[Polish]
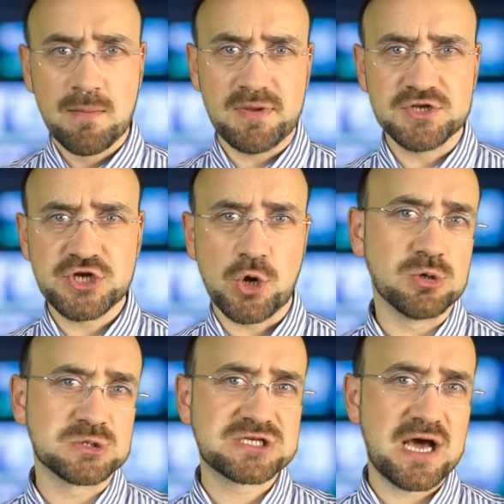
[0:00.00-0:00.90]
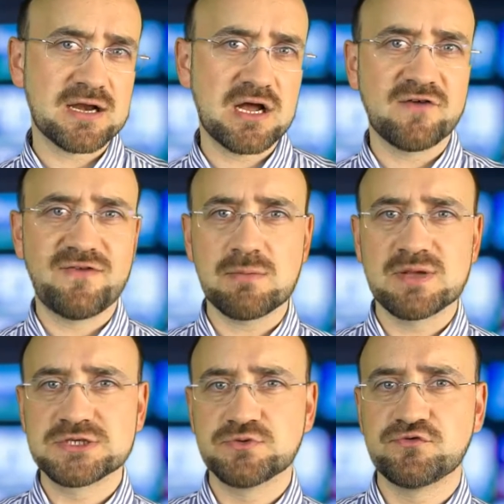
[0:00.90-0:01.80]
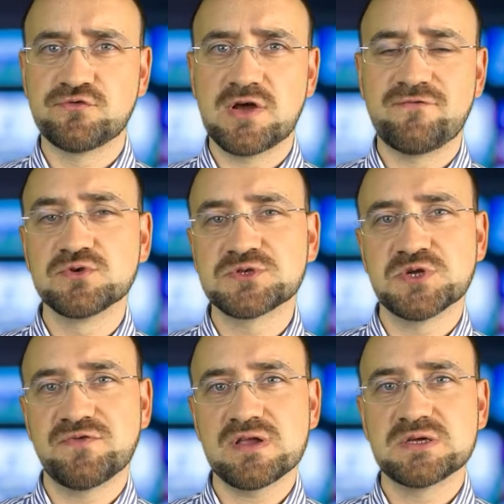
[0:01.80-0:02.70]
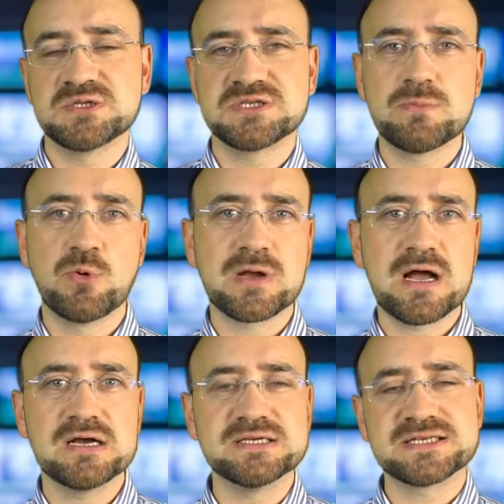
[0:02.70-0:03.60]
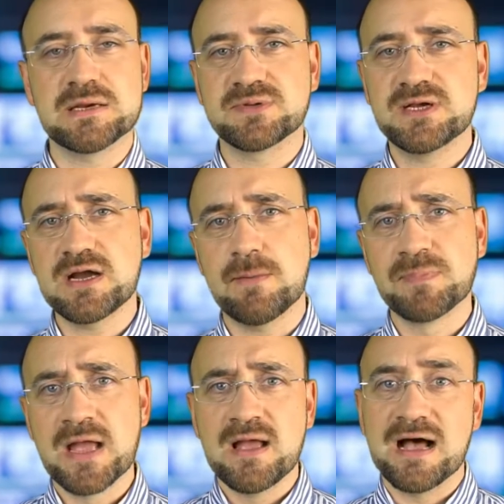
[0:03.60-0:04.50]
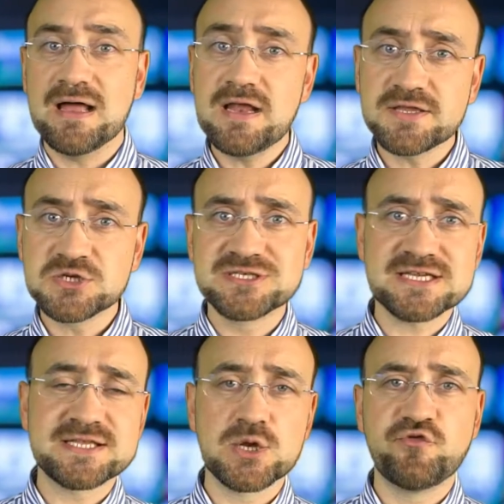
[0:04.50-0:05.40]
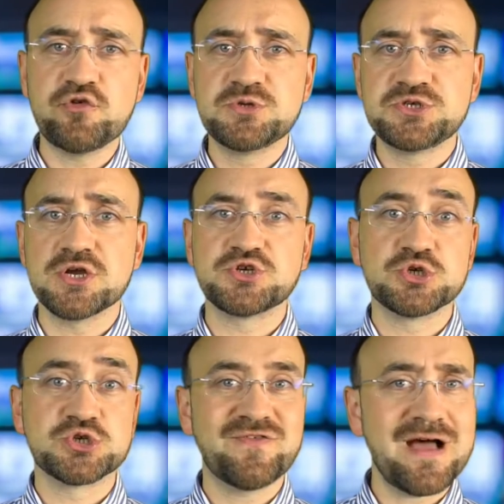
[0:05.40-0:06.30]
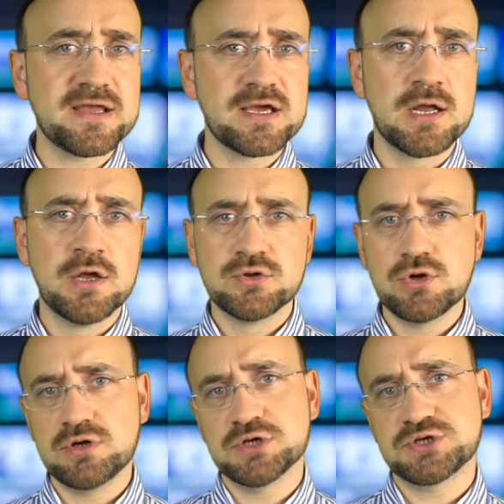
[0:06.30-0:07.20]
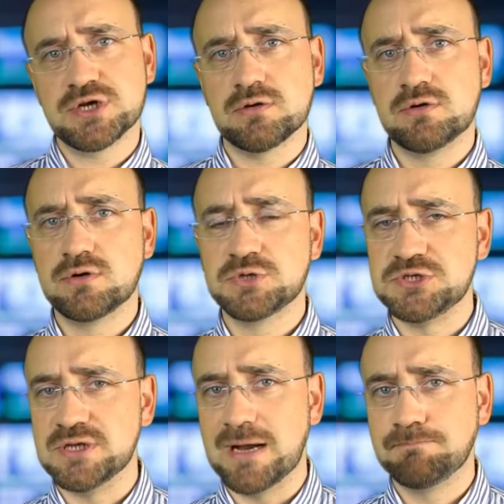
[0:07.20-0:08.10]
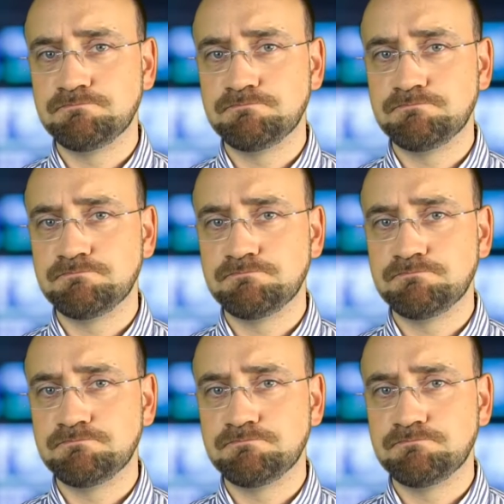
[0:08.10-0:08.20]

będzie o skargach farmaceutów na funkcjonowanie systemu KS Apteka, ale też zastanowimy się, czy szwagier to jeszcze rodzina.